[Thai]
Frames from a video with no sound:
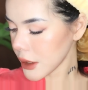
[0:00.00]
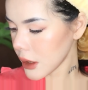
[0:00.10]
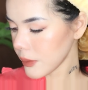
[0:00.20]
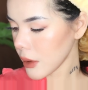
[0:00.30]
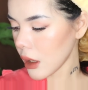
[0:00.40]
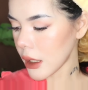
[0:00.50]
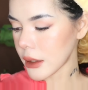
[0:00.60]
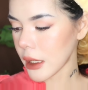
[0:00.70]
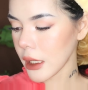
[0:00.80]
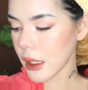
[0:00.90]
เสร็จเรียบร้อยแล้
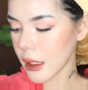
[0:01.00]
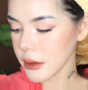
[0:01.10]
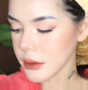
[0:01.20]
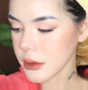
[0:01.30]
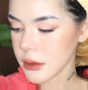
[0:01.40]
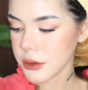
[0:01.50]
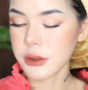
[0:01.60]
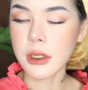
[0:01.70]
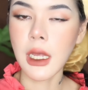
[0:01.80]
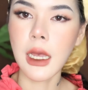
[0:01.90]
วนะคะ
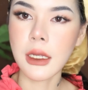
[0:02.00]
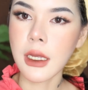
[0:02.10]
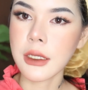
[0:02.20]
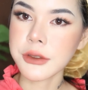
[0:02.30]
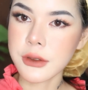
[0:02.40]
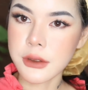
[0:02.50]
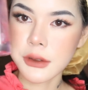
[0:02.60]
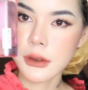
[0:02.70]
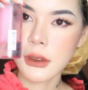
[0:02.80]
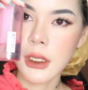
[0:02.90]
สุดท้ายท้ายสุด
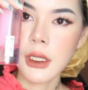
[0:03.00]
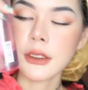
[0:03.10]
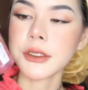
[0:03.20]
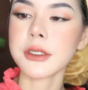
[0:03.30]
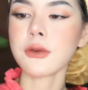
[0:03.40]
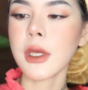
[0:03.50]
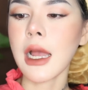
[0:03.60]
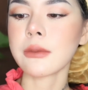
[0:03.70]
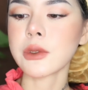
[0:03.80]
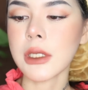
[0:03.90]
เสร็จทุกอ
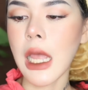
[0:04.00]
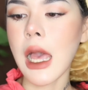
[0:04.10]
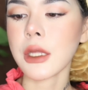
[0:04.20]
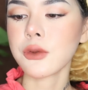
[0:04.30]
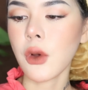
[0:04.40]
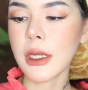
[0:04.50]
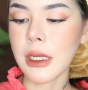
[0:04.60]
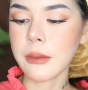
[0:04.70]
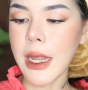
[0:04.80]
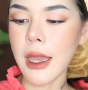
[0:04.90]
ย่างบนหน้าด้วย
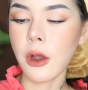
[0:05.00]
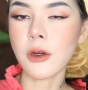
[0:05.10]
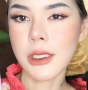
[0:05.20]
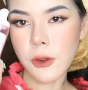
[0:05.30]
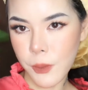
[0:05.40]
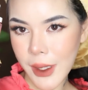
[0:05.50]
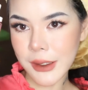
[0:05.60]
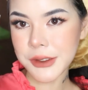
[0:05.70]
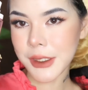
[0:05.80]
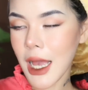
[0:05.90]
น้ำแร่ของคิวเพ
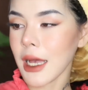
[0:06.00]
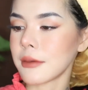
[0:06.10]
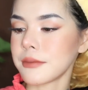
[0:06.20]
สค่ะ